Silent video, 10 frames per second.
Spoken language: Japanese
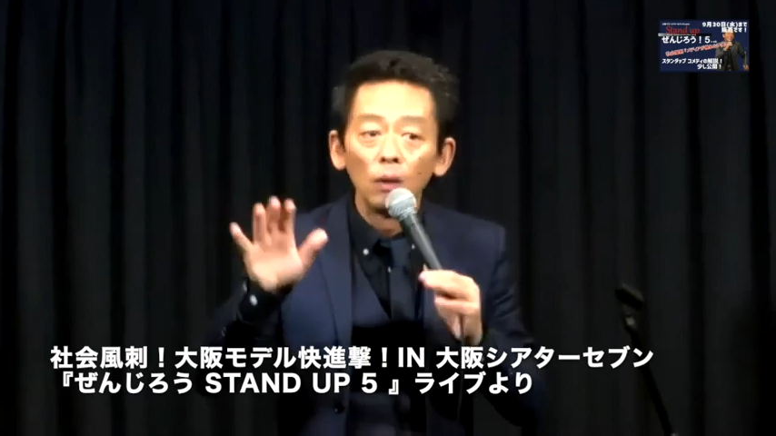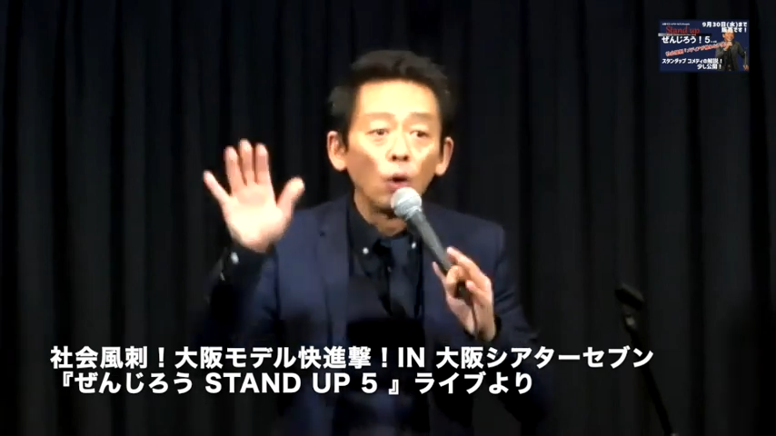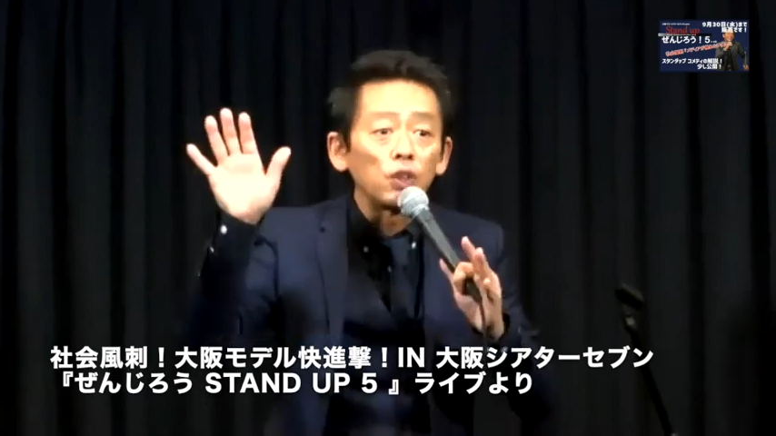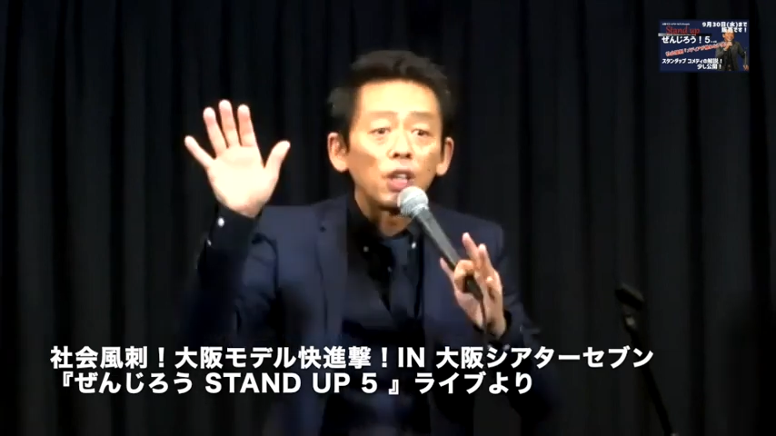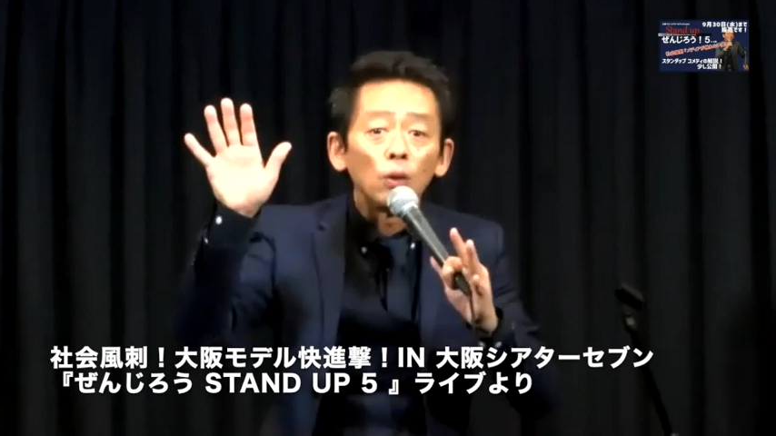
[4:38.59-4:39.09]

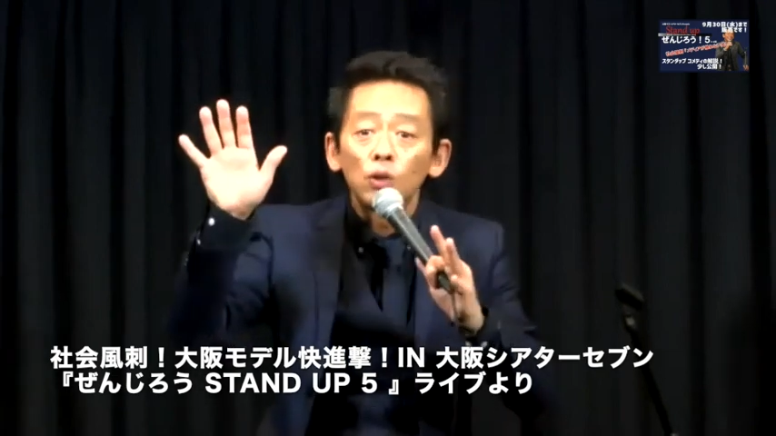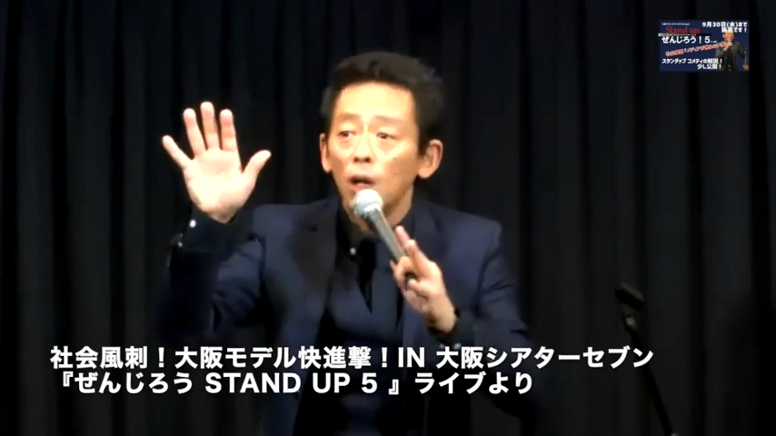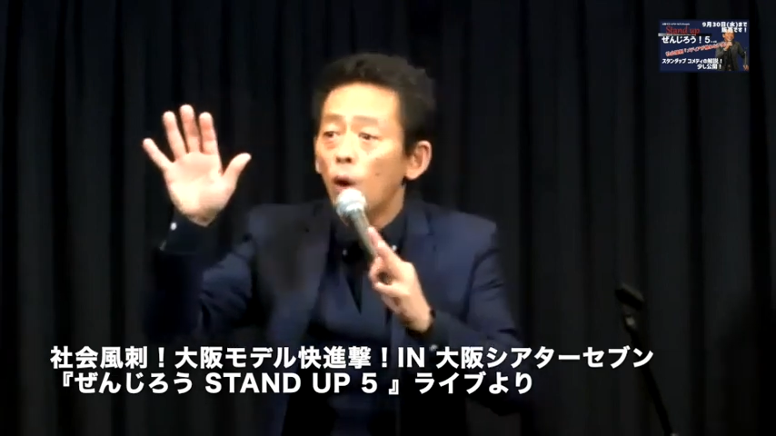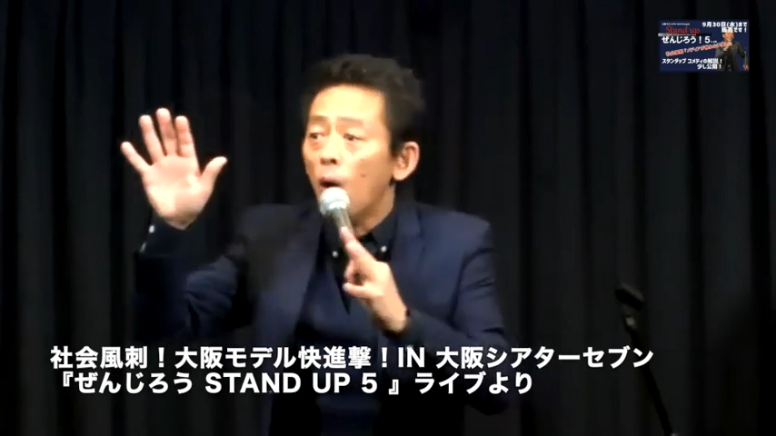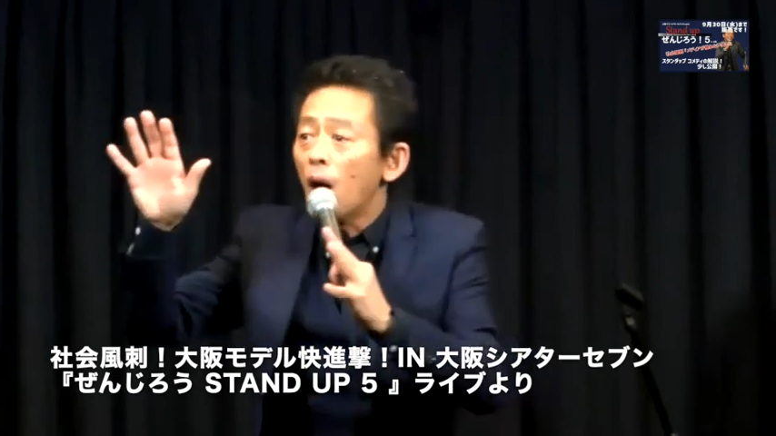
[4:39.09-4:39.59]
どっちがどっち
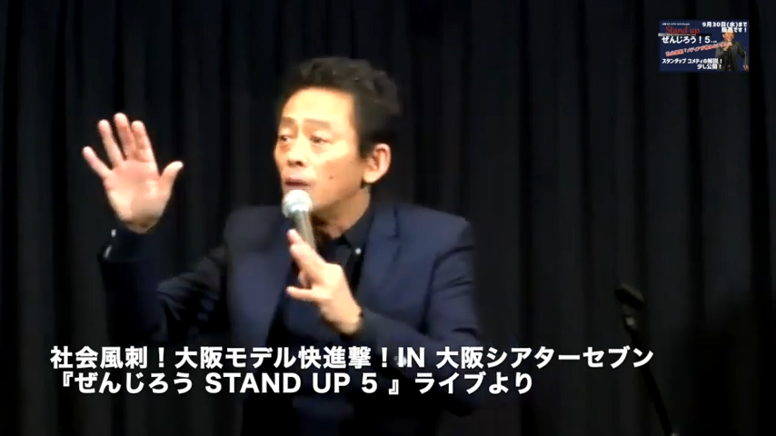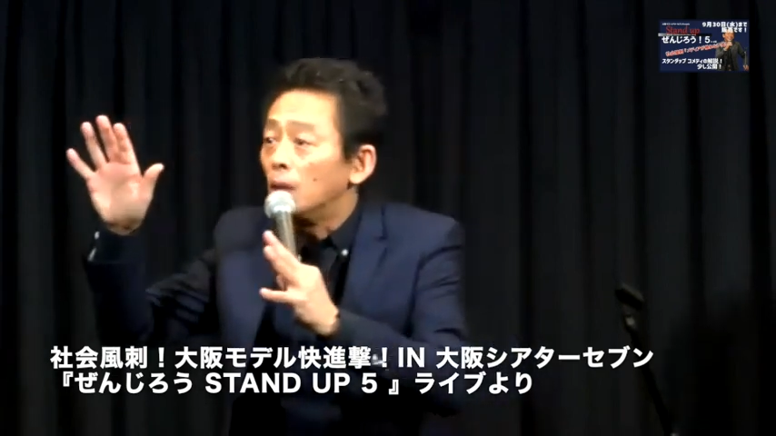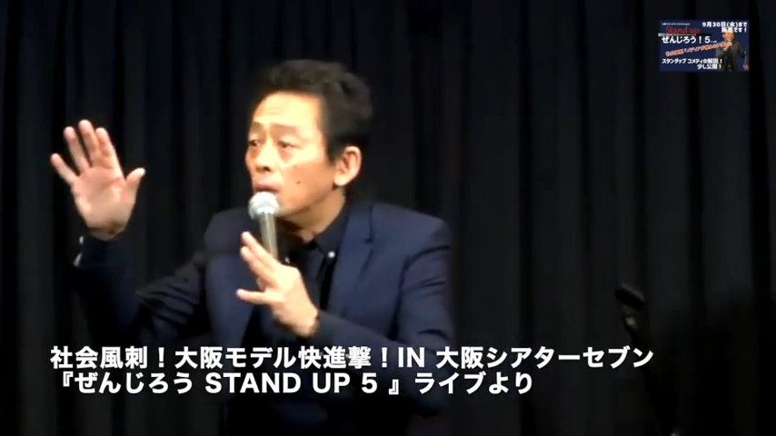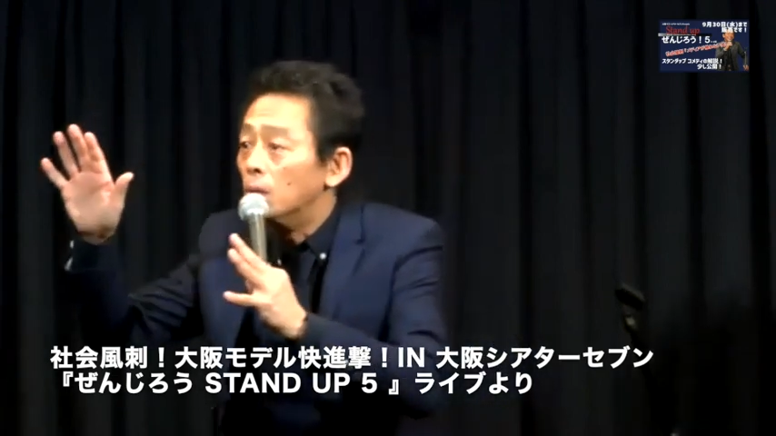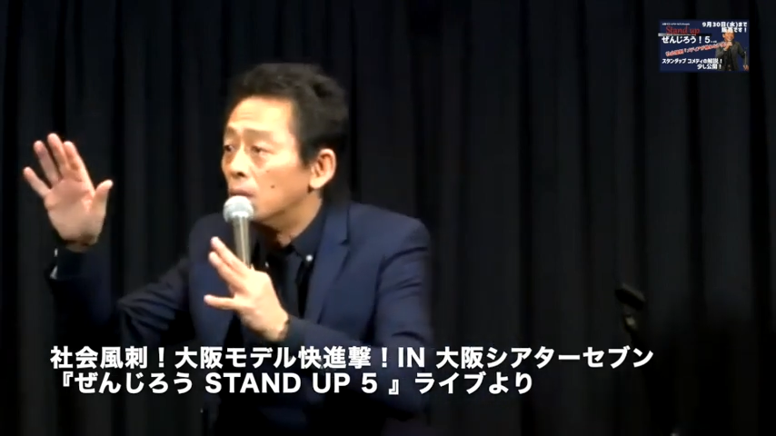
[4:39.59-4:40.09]
がよう分からん
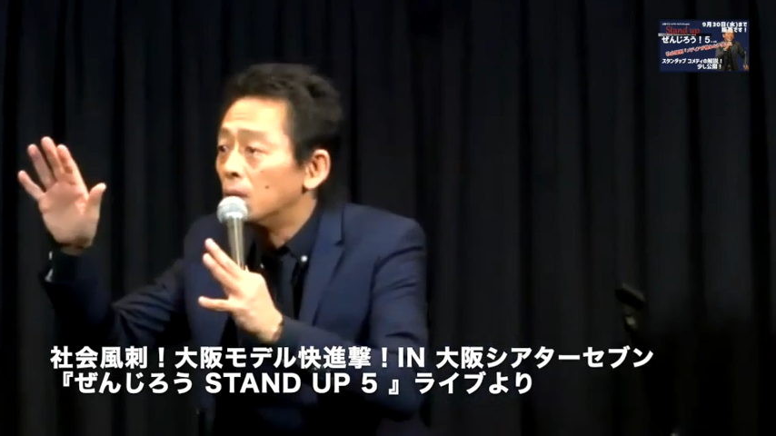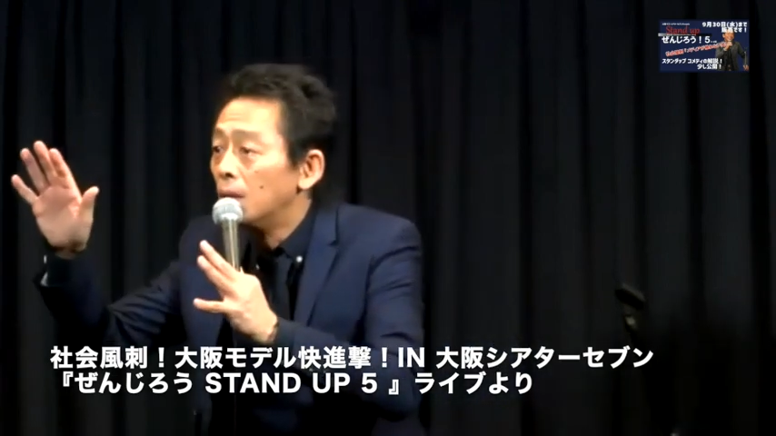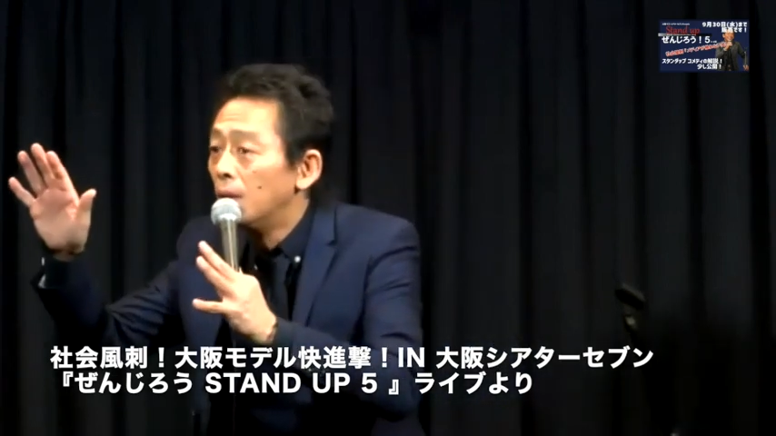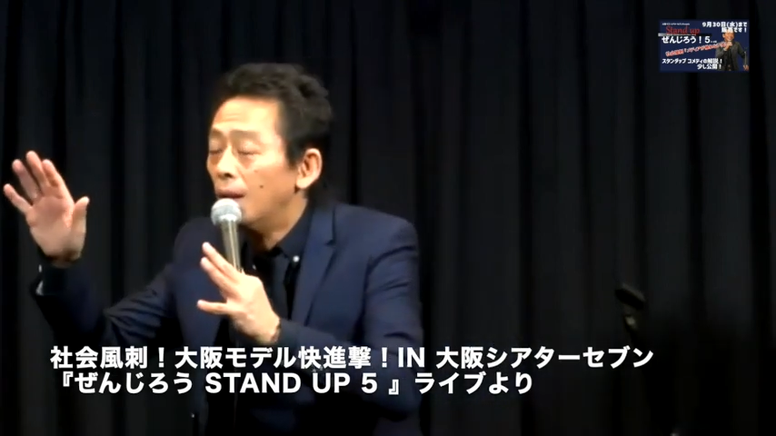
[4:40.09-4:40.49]
なってるんです。